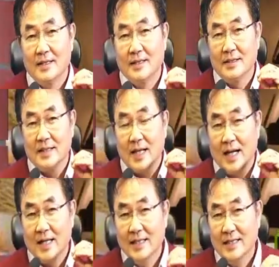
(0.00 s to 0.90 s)
그
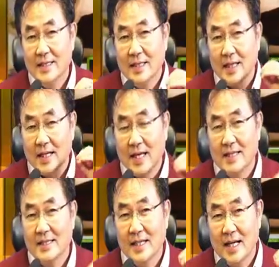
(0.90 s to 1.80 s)
강의장에
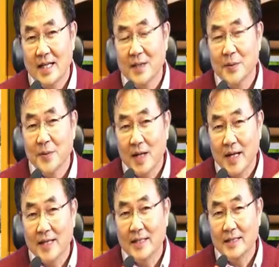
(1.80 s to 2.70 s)
가지 않아도
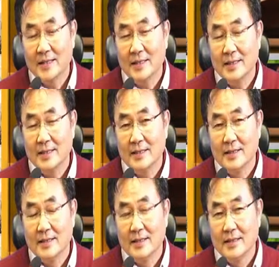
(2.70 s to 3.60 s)
강의를
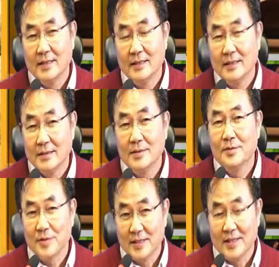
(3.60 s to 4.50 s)
들을
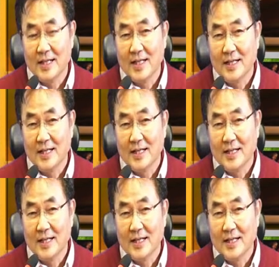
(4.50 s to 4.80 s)
수 있다.